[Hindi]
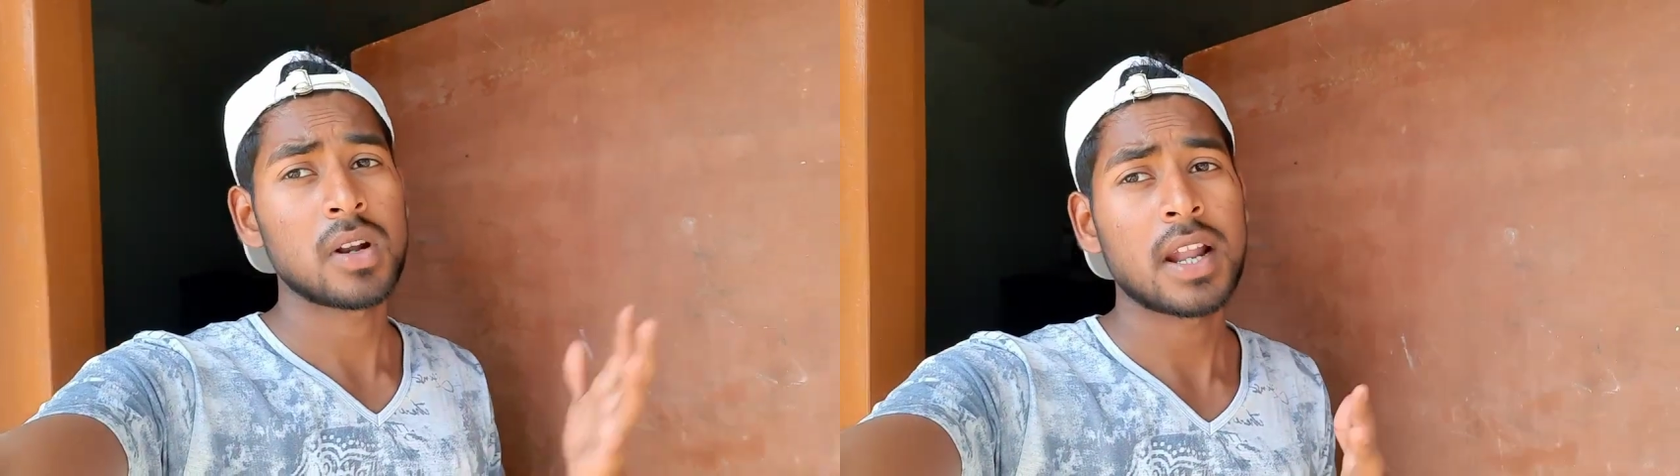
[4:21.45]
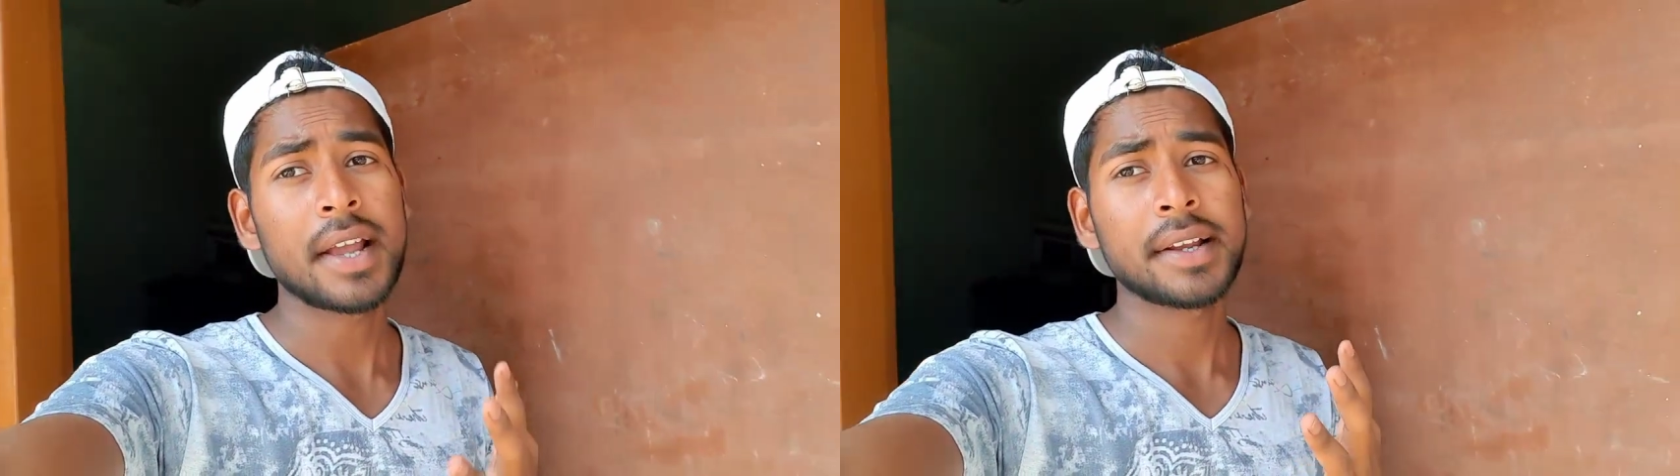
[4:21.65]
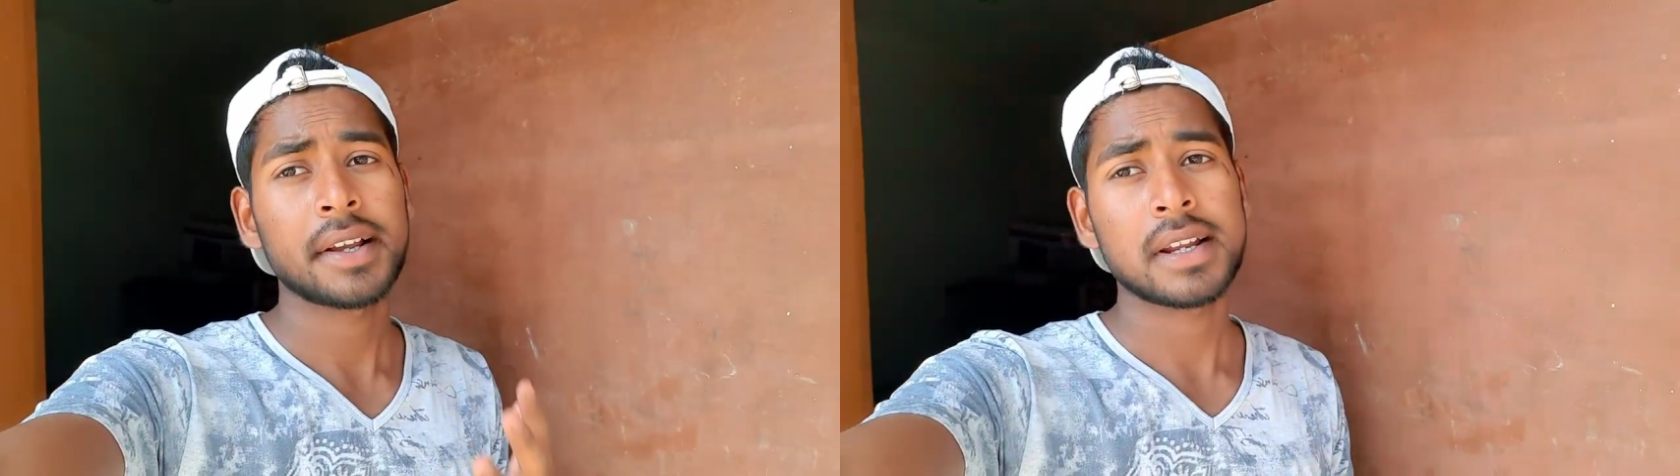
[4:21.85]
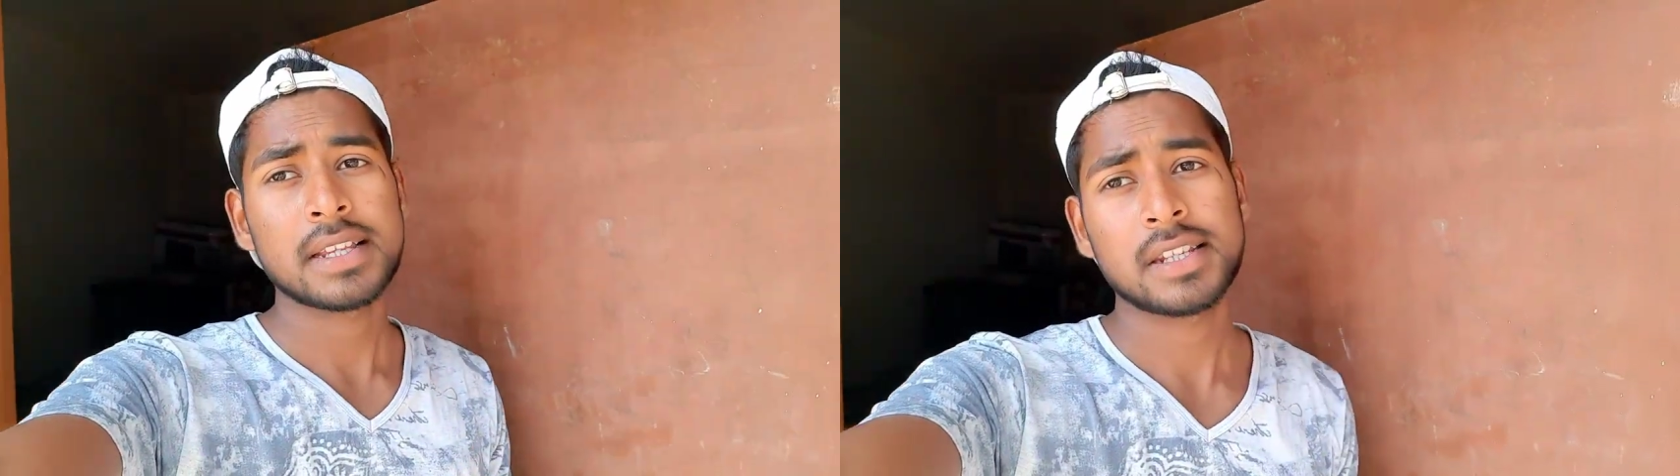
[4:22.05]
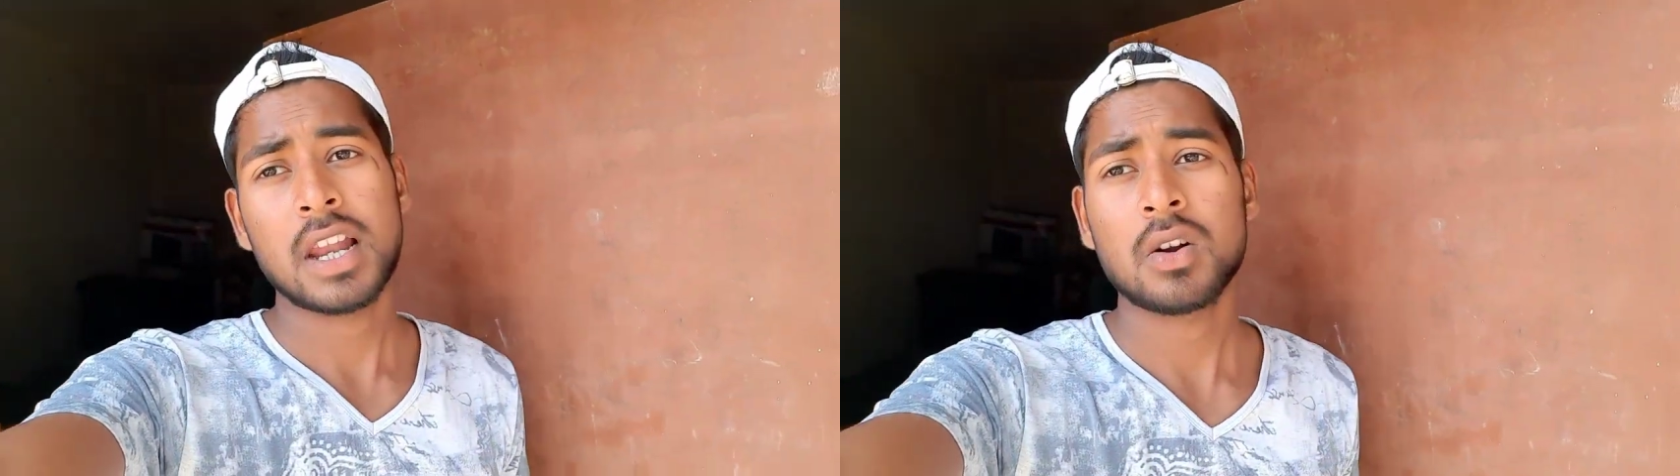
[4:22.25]
लाइक करें
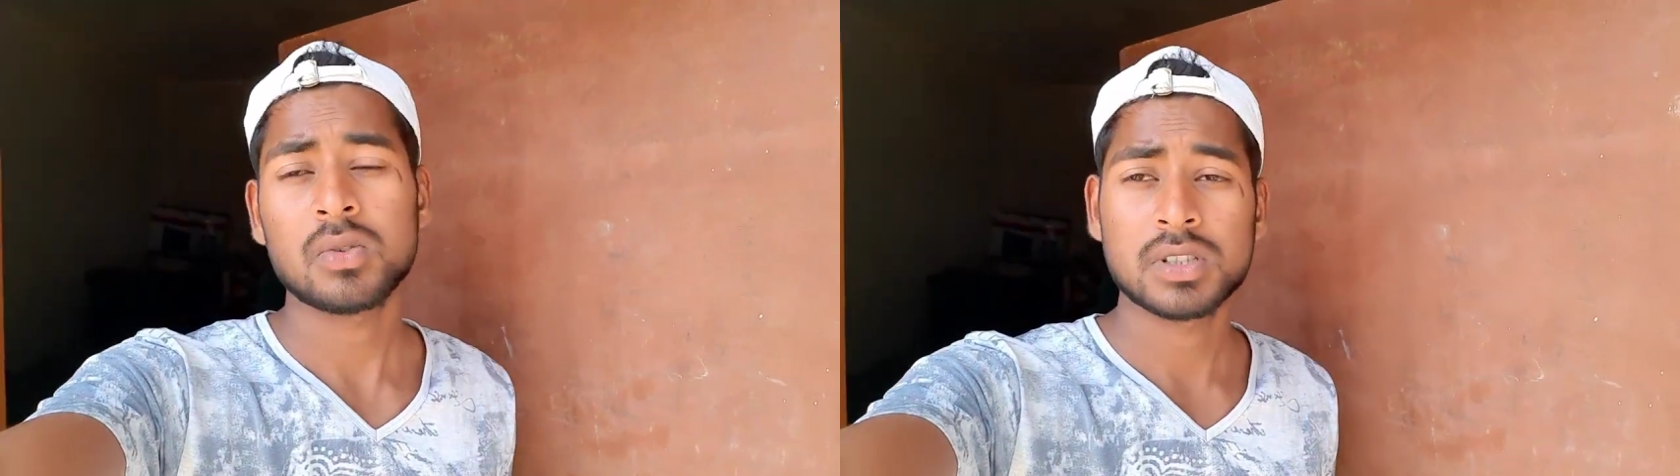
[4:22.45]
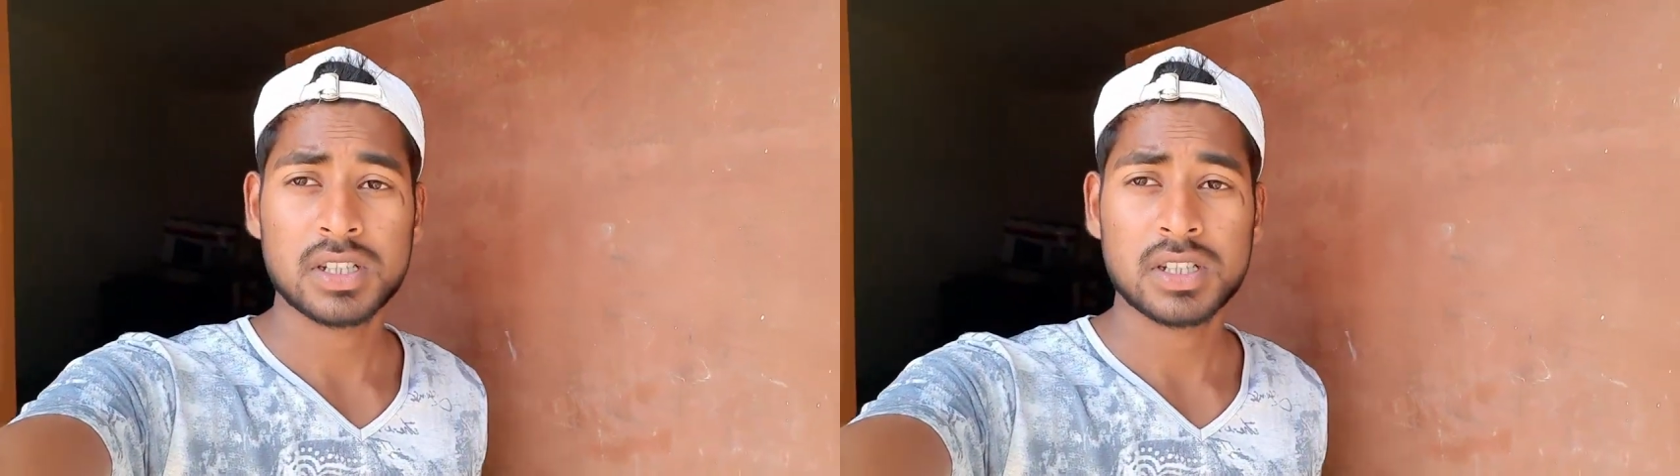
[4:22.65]
चैनल को